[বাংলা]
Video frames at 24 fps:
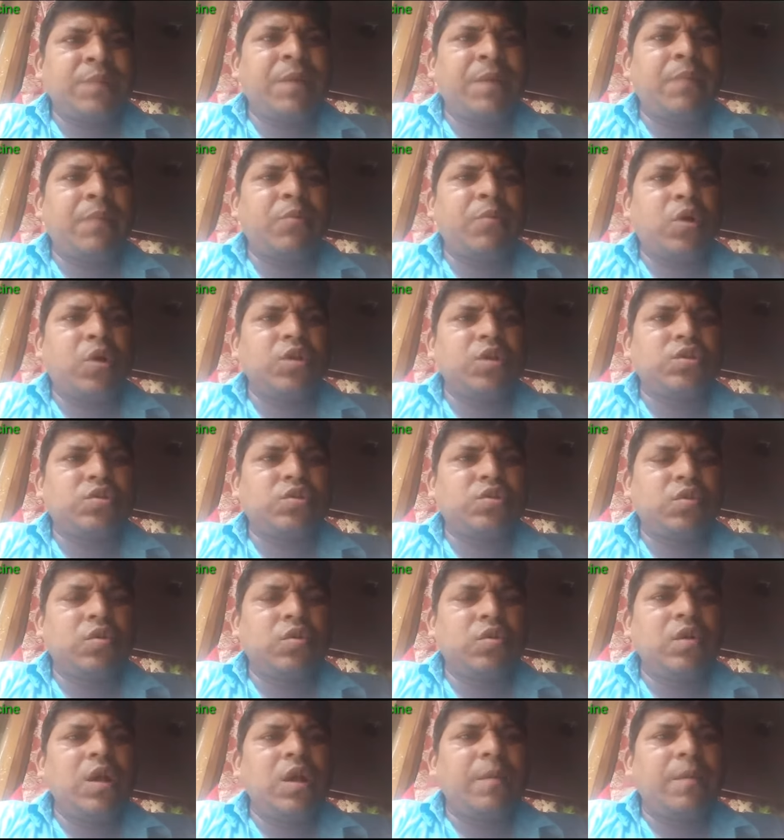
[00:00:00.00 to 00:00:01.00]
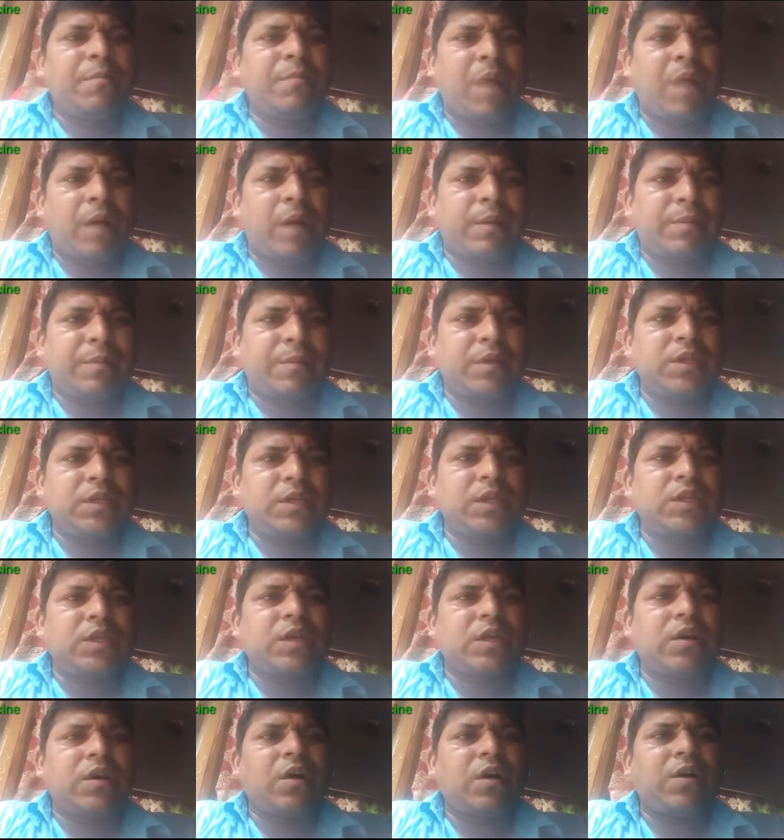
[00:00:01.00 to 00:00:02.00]
বা বয়স্ক মা বাবাদের
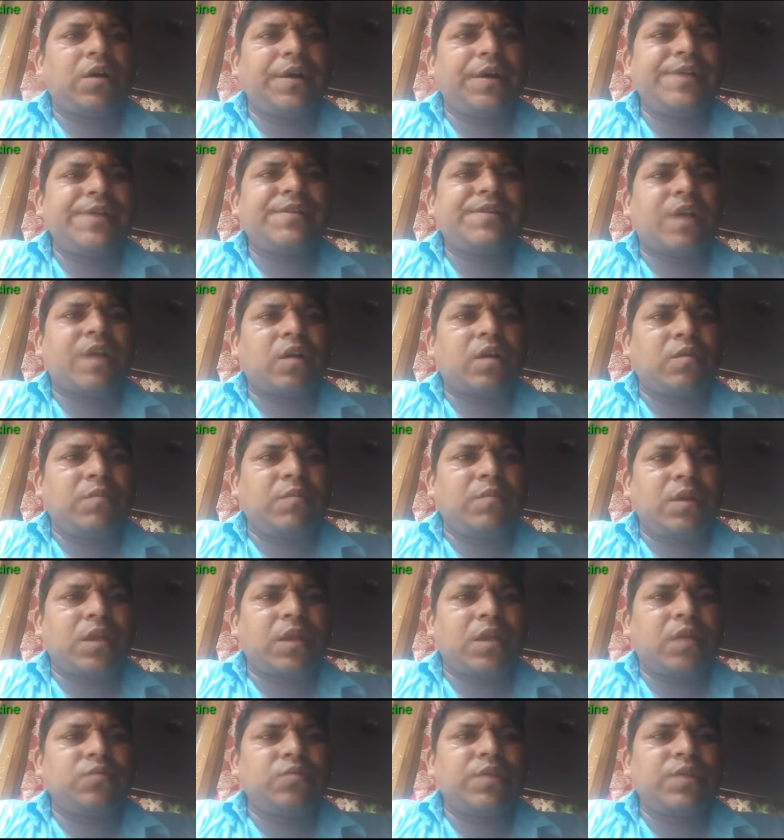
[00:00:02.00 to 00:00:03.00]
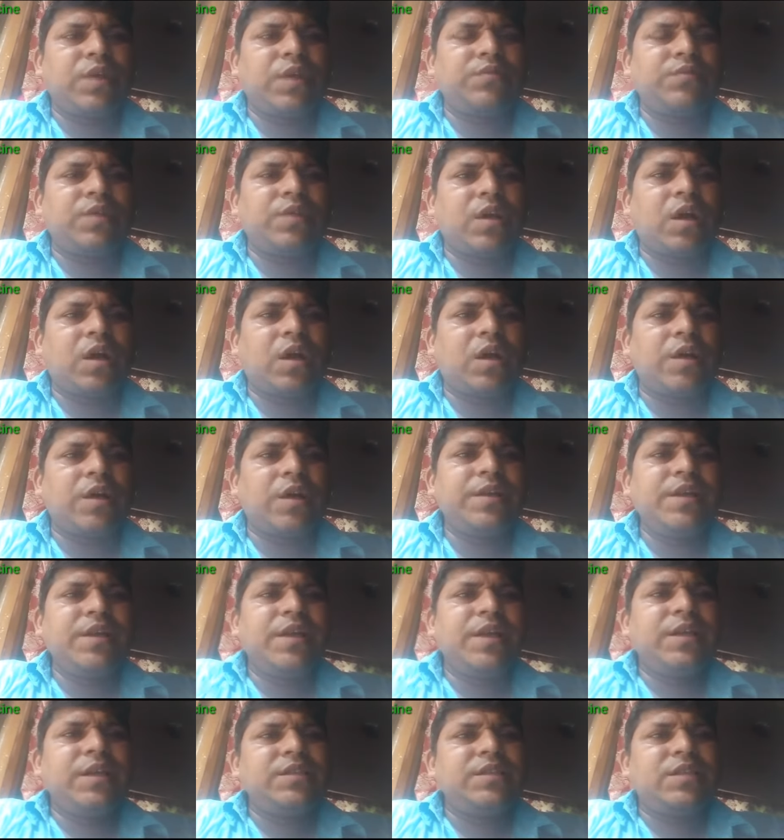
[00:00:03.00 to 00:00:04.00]
দেওয়া হয় ঠাকুমা দাদুকেও দেওয়া হয়
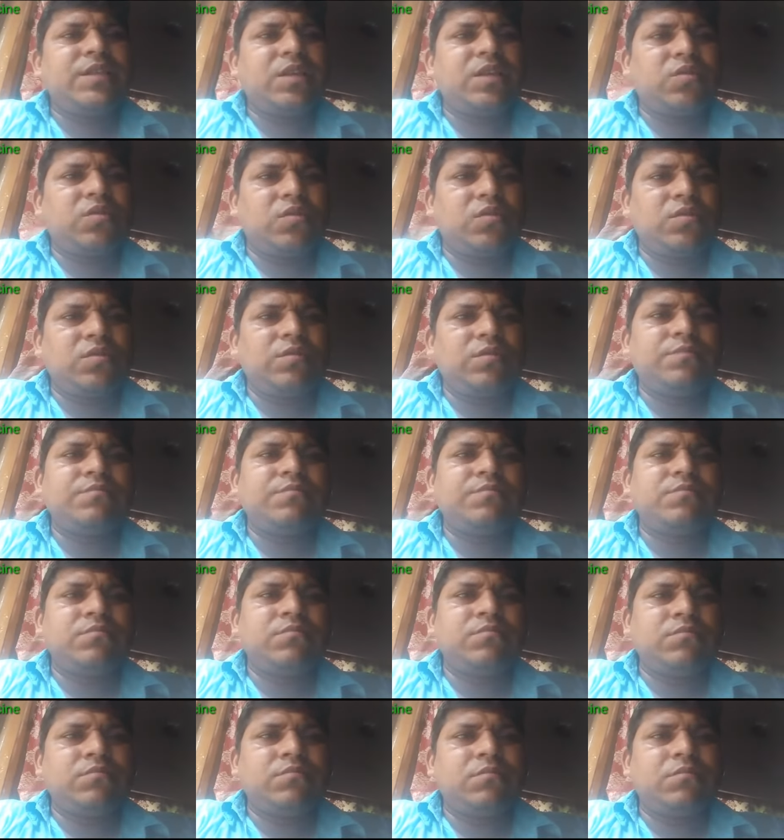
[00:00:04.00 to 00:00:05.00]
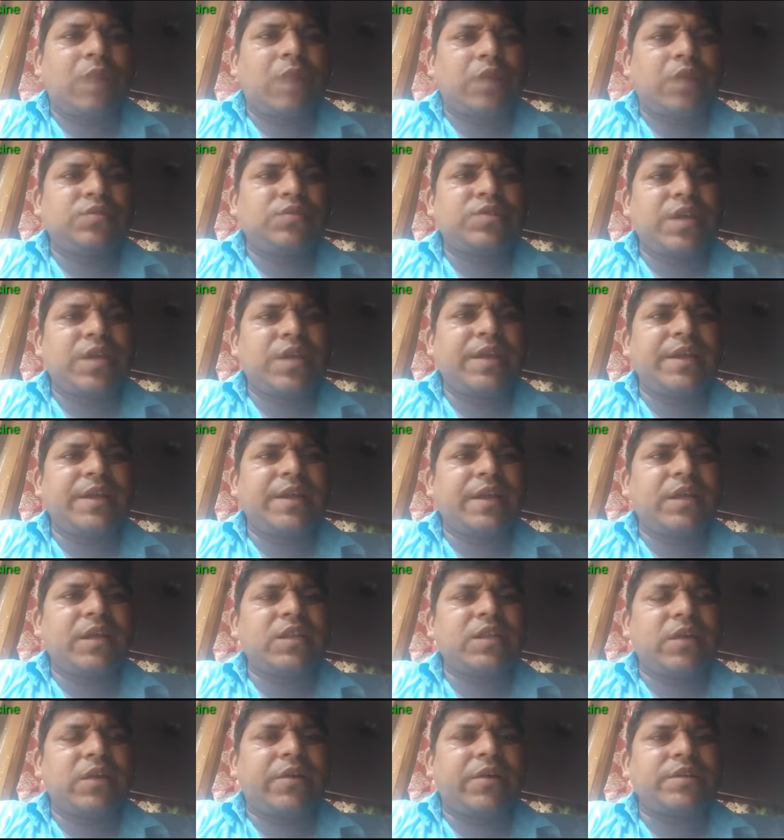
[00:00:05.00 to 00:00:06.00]
যে কোনো মানুষকেই
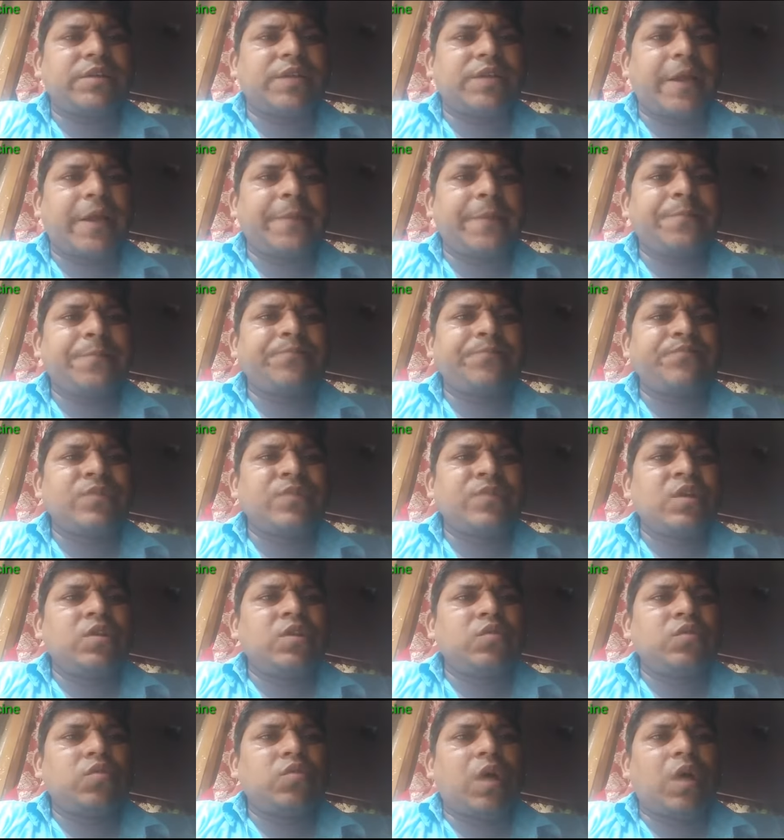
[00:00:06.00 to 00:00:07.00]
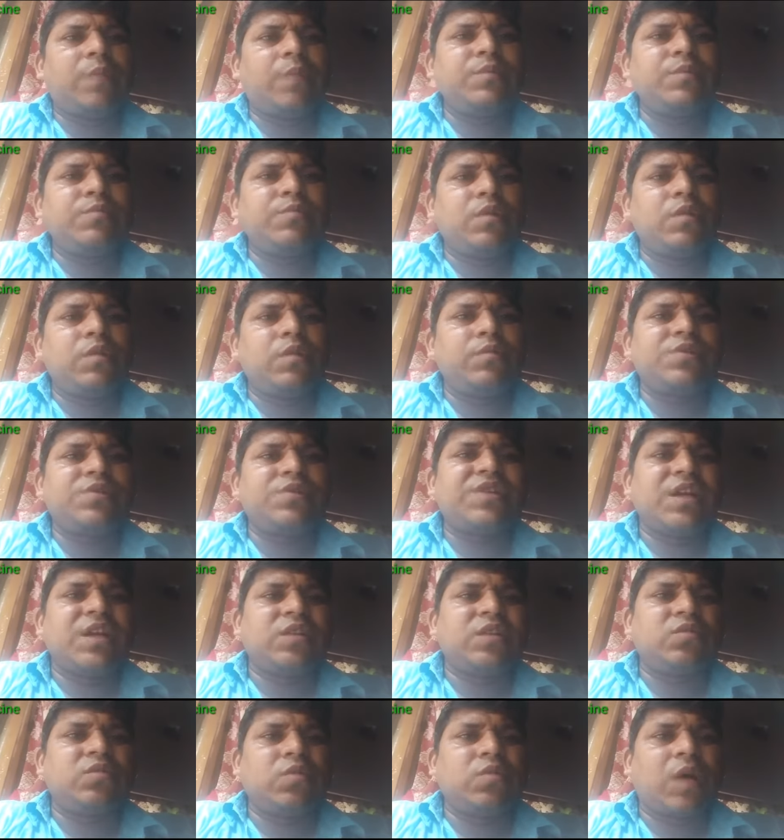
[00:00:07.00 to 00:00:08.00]
এটা দেওয়া যায় তো আমি বলবো
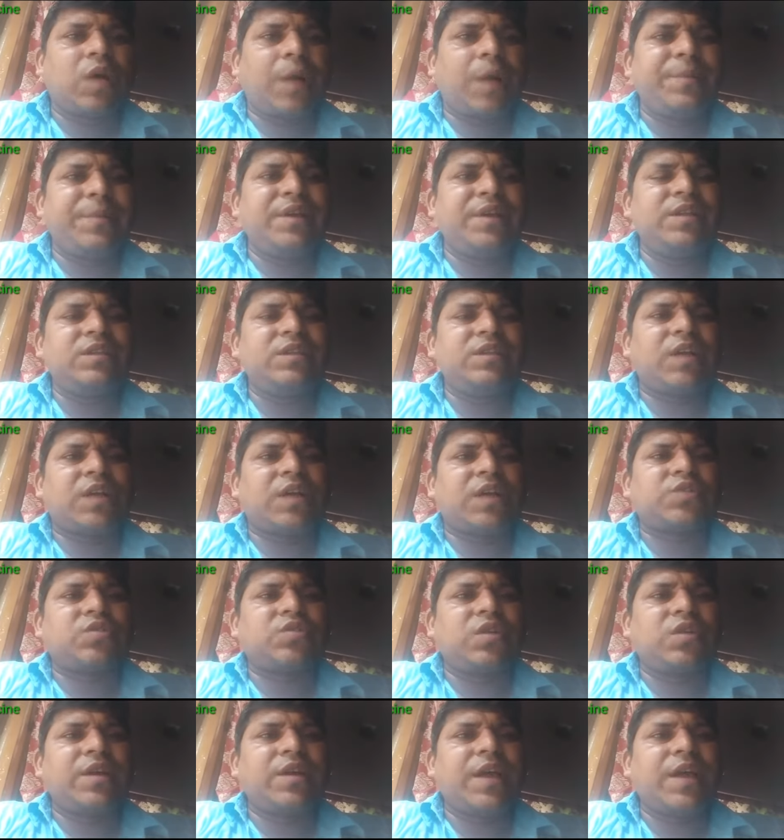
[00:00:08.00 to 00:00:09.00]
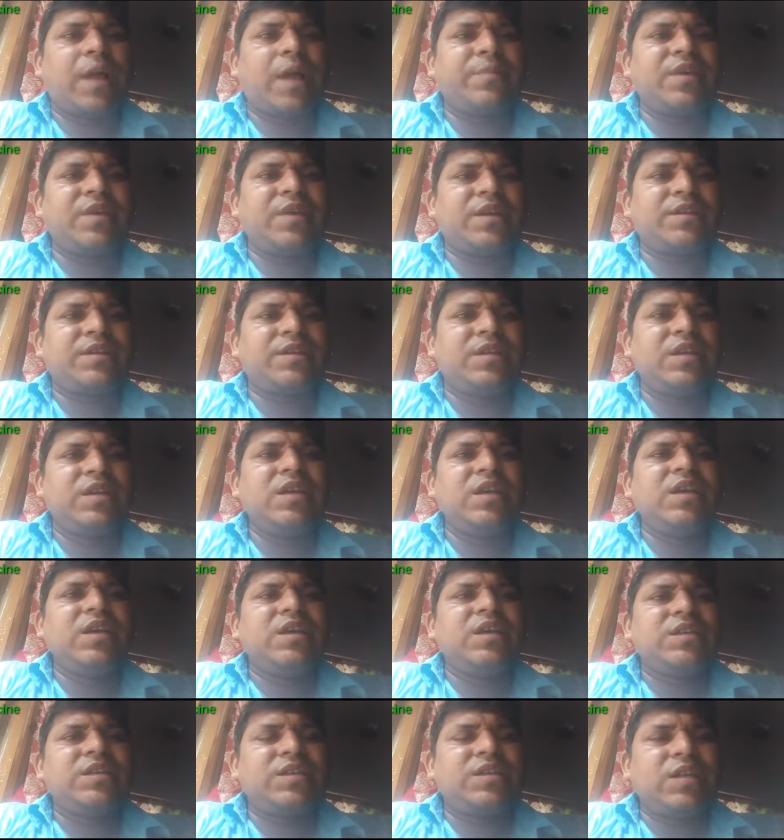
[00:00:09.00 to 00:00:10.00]
সেটি তো খাবেনি তার সঙ্গে আমি একটি
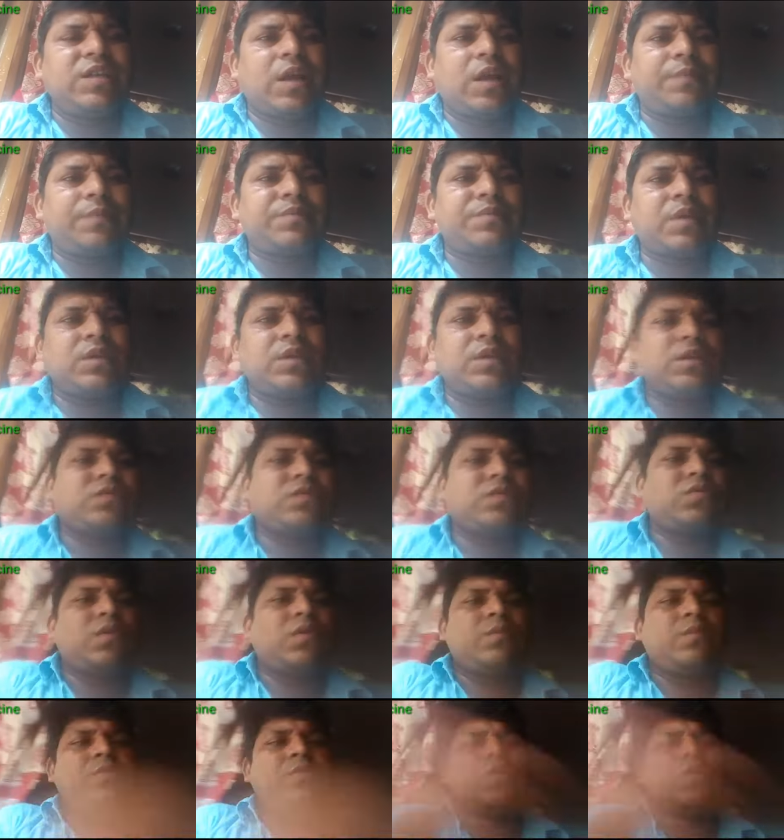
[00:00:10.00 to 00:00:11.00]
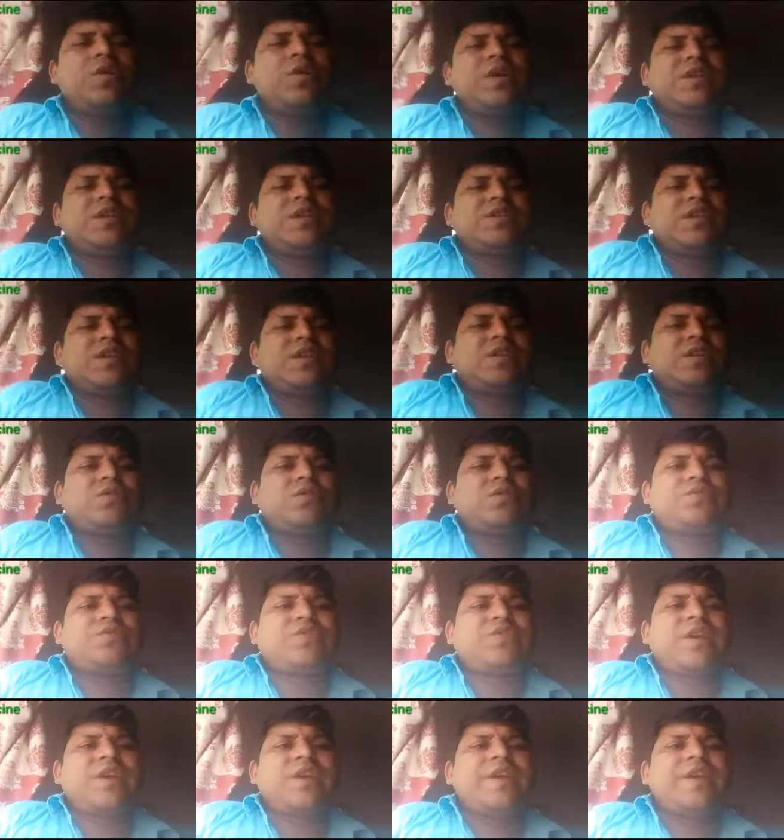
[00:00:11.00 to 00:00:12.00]
সিরাপ সাজেস্ট করব সেটি
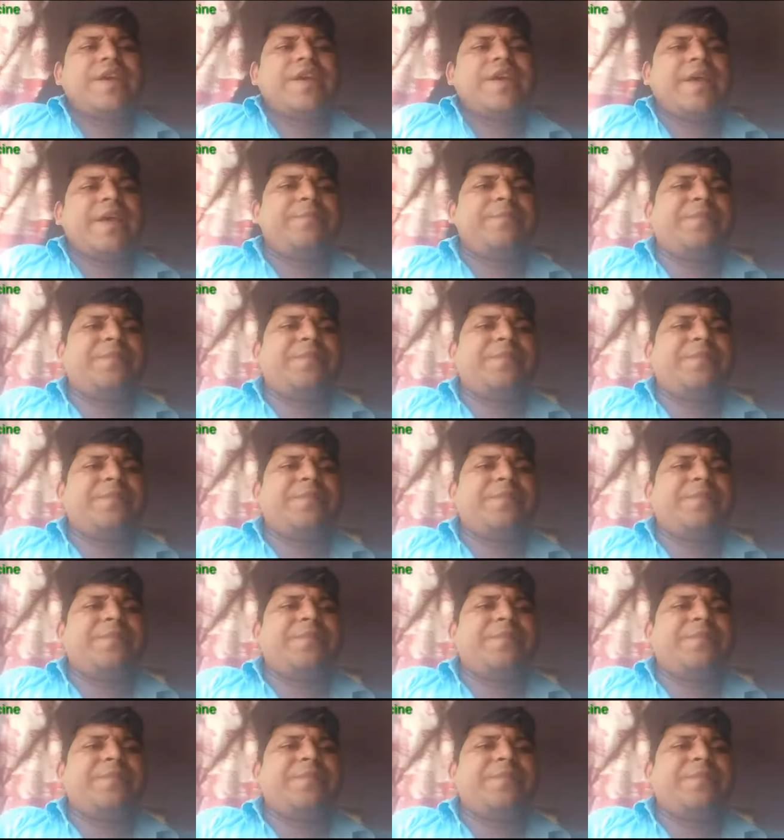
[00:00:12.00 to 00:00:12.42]
হচ্ছে এই